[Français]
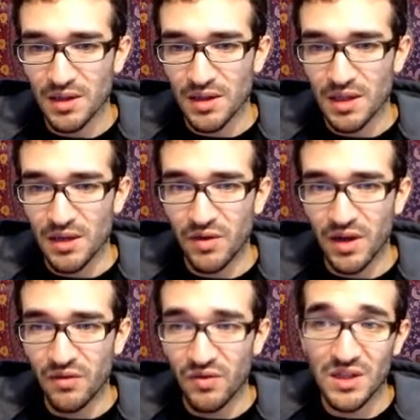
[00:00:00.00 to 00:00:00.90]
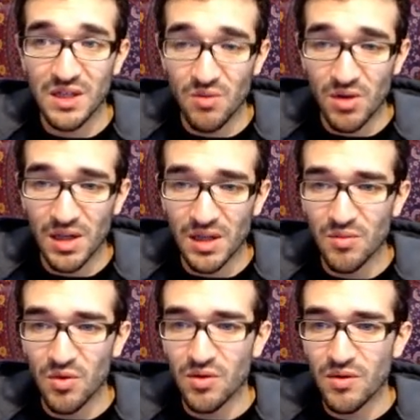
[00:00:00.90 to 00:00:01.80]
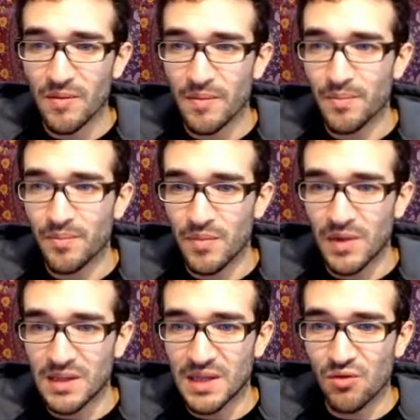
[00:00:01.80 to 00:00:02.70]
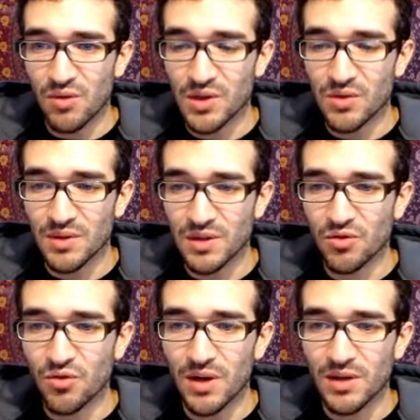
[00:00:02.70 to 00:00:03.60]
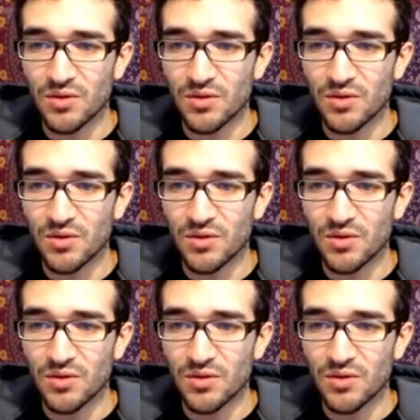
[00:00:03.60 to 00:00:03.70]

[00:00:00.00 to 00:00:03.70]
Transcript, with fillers: il vérifie simultanément les équations des deux droites.